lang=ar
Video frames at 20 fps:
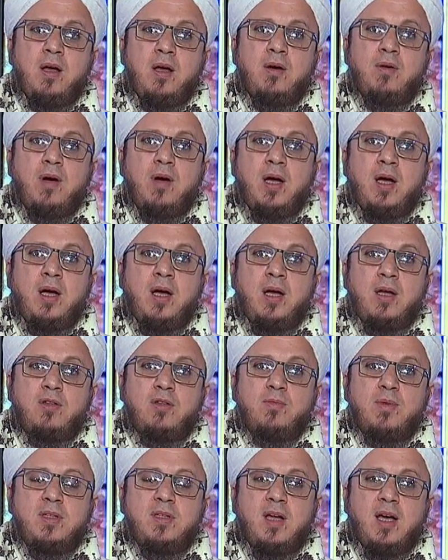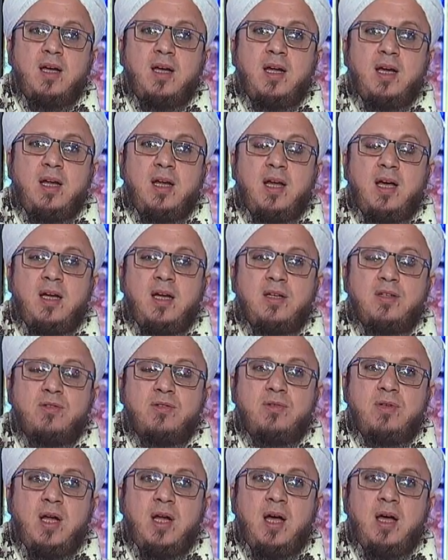وثم انتقل إلى أهل
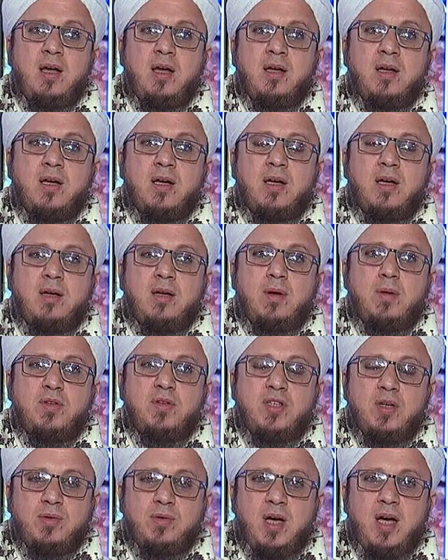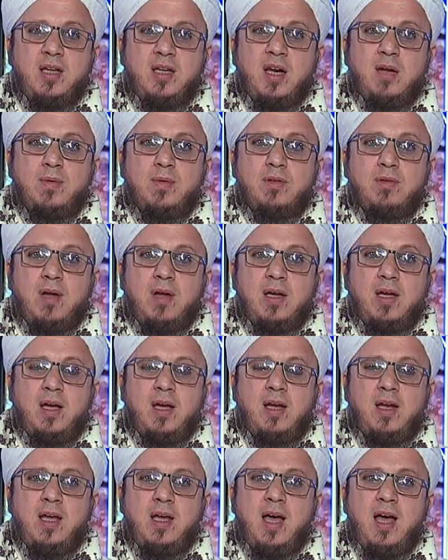السنة الإمام الشوكاني رحمة الله
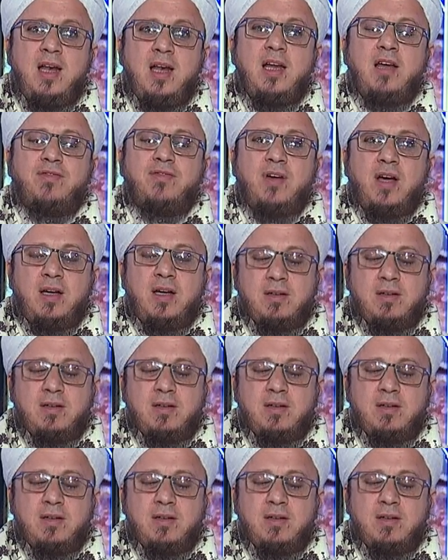عليه ألف